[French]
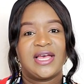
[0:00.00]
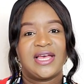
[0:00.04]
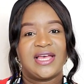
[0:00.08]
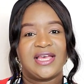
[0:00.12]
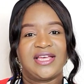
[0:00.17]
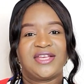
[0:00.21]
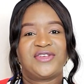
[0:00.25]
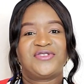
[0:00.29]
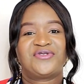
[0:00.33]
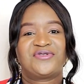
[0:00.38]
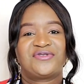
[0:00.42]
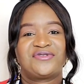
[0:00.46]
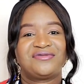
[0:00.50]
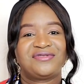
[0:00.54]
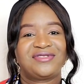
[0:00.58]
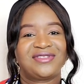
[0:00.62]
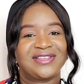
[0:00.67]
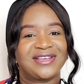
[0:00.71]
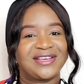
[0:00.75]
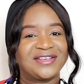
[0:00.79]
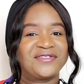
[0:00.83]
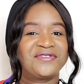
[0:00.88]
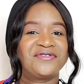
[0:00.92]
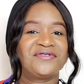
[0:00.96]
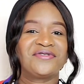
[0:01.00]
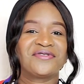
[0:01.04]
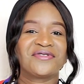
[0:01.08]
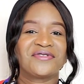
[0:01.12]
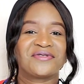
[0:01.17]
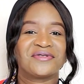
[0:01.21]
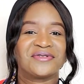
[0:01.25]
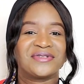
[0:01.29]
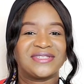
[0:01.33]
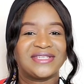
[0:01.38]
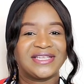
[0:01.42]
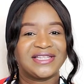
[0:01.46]
Et je suis très sûre
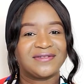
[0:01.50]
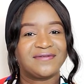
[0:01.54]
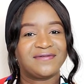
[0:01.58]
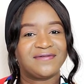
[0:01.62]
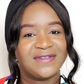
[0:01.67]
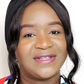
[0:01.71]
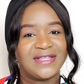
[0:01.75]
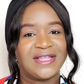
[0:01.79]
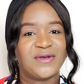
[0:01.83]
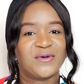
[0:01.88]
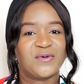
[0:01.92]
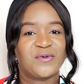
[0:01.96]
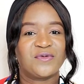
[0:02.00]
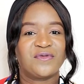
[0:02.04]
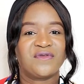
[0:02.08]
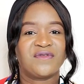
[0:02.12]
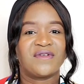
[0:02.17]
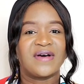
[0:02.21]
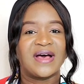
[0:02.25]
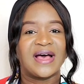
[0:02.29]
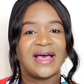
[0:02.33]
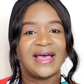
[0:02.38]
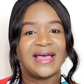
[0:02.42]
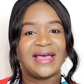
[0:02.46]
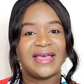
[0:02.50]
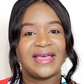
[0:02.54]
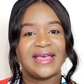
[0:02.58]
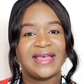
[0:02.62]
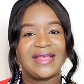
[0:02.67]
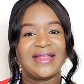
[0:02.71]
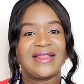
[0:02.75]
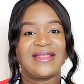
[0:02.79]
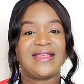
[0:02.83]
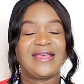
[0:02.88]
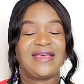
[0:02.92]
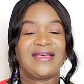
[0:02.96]
que cette vidéo va
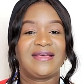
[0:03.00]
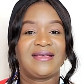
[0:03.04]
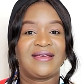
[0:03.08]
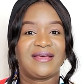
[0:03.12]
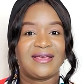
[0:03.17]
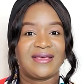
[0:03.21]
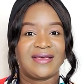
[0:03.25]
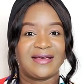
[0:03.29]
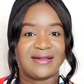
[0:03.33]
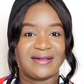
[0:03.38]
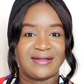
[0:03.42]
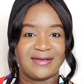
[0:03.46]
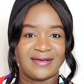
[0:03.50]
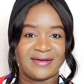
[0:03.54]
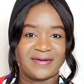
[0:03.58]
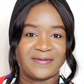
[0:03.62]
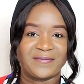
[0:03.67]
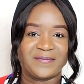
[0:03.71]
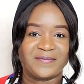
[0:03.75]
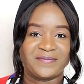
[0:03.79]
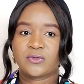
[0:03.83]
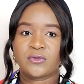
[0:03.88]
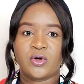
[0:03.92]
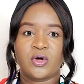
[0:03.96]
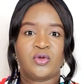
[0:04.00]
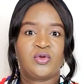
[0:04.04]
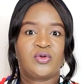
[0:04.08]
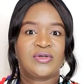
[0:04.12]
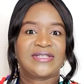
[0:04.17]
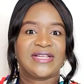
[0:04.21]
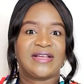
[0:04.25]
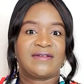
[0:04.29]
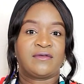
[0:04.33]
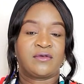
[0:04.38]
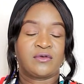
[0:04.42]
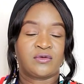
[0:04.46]
aider quelqu'un. Nous
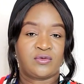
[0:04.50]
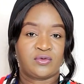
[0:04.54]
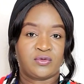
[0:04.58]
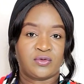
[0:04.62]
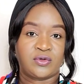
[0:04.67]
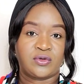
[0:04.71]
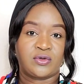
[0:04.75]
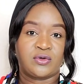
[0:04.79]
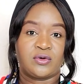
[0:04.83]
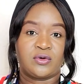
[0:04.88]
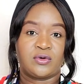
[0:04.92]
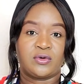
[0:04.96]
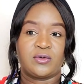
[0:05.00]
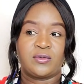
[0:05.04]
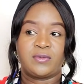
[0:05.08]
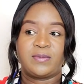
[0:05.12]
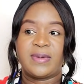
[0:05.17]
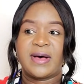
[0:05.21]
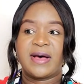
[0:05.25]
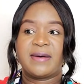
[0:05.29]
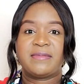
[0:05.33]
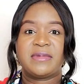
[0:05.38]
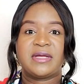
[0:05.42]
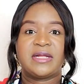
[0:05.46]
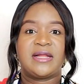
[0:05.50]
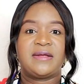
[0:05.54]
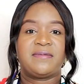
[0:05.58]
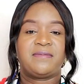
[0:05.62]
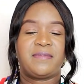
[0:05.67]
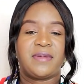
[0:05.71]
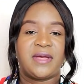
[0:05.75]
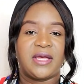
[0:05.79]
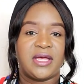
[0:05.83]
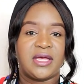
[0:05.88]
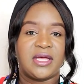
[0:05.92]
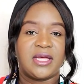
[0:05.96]
savons tous que parmi les
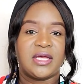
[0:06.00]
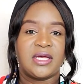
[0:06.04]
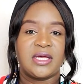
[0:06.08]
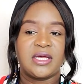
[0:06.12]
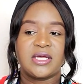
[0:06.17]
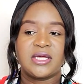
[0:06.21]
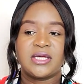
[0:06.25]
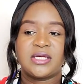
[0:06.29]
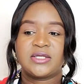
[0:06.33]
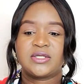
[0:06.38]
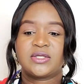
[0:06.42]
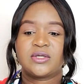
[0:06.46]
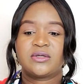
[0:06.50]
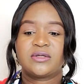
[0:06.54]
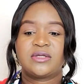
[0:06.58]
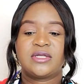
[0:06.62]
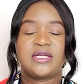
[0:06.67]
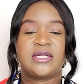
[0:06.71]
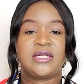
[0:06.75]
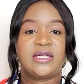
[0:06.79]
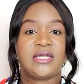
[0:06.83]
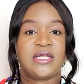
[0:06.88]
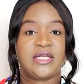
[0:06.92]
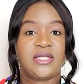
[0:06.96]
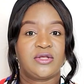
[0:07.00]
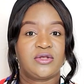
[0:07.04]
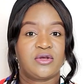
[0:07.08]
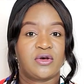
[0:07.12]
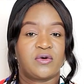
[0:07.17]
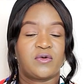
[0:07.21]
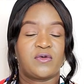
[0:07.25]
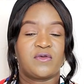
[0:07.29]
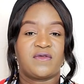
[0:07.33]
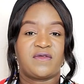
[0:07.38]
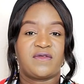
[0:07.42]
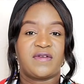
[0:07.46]
pays qui sont des
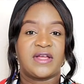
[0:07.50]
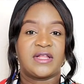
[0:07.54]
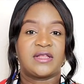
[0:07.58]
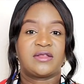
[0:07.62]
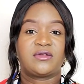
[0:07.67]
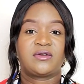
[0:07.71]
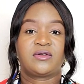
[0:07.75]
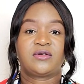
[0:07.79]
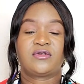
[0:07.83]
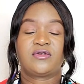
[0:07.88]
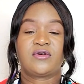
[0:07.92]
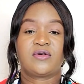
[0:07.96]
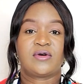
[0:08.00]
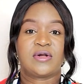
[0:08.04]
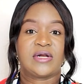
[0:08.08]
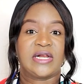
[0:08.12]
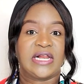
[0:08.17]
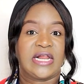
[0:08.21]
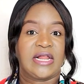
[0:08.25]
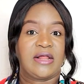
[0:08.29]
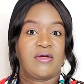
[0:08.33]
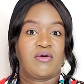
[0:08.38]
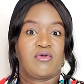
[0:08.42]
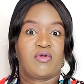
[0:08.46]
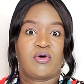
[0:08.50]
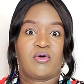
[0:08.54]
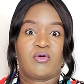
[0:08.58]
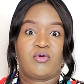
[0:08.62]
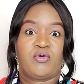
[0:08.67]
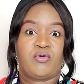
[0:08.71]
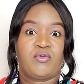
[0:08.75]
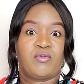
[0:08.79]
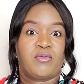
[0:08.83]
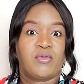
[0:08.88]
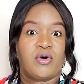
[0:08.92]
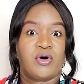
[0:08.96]
leaders au fait dans
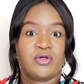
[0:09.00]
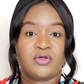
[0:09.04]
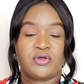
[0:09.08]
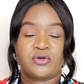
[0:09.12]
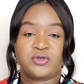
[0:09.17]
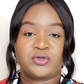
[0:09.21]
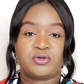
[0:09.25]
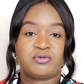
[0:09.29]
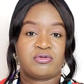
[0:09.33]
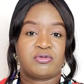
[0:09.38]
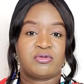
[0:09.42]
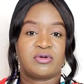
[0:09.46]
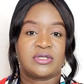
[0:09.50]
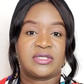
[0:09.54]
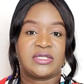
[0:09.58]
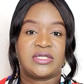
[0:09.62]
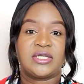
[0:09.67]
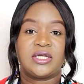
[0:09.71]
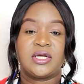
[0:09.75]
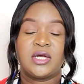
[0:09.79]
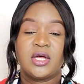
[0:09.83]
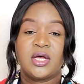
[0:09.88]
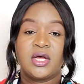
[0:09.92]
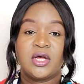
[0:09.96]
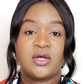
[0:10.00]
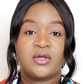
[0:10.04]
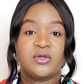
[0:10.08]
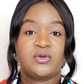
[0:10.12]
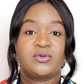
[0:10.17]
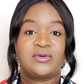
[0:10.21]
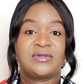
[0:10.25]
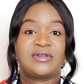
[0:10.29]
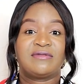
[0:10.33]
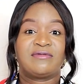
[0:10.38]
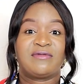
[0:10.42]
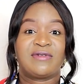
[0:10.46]
le, monde en ce moment-ci,
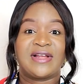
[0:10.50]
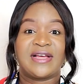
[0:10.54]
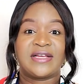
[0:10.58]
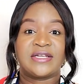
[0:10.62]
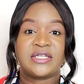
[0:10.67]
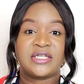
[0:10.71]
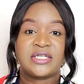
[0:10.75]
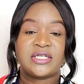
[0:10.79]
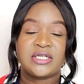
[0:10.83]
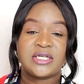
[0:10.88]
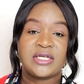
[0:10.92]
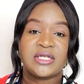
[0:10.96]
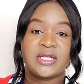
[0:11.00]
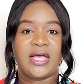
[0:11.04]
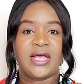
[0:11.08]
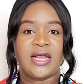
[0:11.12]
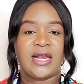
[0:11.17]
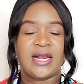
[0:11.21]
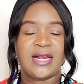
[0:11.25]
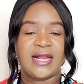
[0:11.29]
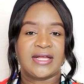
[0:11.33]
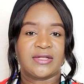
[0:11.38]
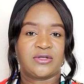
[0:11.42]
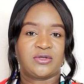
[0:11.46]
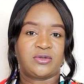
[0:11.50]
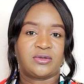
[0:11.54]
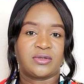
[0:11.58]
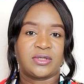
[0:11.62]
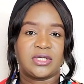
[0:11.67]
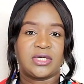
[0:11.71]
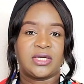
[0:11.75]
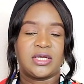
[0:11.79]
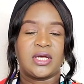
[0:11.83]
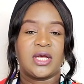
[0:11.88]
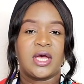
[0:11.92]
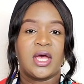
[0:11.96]
nous avons la Chine et la
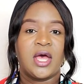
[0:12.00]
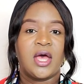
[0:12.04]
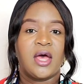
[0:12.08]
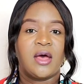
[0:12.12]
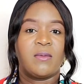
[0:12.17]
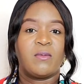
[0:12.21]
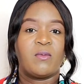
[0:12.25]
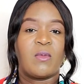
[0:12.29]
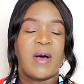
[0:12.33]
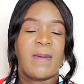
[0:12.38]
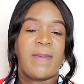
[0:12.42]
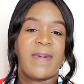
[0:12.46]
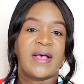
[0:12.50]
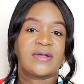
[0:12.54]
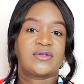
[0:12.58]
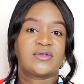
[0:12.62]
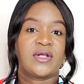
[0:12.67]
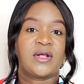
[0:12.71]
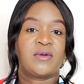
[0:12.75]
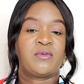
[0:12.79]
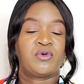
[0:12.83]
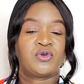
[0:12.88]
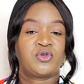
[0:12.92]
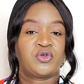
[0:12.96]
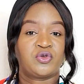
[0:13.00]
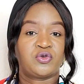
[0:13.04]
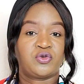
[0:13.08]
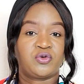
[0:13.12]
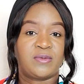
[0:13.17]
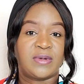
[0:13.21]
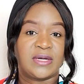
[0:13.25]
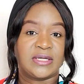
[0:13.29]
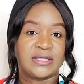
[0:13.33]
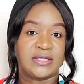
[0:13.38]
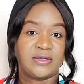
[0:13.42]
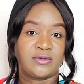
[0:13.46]
Turquie. Moi personnellement, je suis
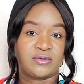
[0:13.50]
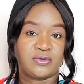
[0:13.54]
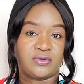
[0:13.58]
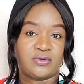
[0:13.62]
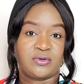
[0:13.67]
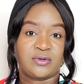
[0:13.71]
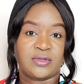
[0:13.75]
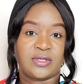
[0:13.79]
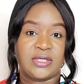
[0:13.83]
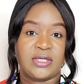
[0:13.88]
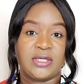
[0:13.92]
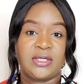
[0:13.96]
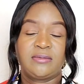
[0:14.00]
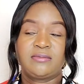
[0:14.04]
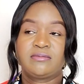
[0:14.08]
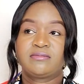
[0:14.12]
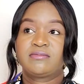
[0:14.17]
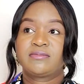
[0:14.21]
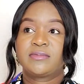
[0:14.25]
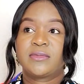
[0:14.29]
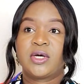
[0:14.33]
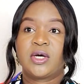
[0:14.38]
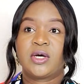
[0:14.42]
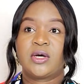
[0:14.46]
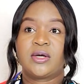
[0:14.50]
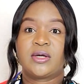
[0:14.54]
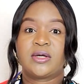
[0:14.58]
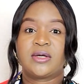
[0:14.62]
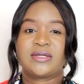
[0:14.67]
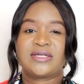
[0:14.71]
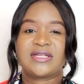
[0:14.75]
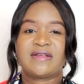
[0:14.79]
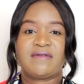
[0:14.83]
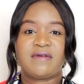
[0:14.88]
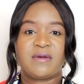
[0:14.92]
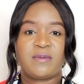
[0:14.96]
basée en Turquie.
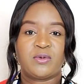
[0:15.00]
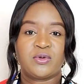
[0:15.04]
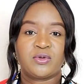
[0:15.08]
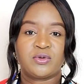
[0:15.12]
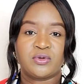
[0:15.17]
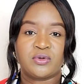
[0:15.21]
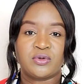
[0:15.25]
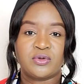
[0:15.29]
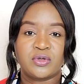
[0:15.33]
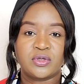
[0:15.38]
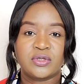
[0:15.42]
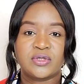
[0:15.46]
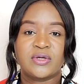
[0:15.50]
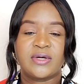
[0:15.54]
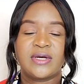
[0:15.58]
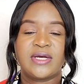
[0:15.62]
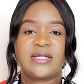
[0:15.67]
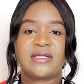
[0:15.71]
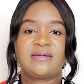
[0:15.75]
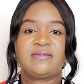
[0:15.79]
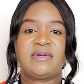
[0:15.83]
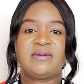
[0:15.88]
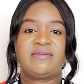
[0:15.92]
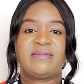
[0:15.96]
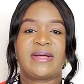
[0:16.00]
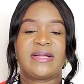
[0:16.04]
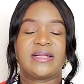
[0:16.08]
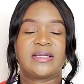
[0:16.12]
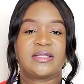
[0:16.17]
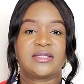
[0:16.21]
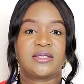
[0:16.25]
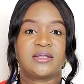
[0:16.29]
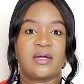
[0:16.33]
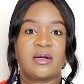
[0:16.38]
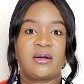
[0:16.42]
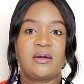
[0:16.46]
Euh, ça fait plus de deux ans et demi
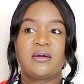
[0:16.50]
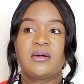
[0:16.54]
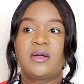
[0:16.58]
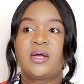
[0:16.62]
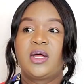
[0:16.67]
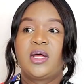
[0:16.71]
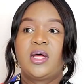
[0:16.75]
maintenant.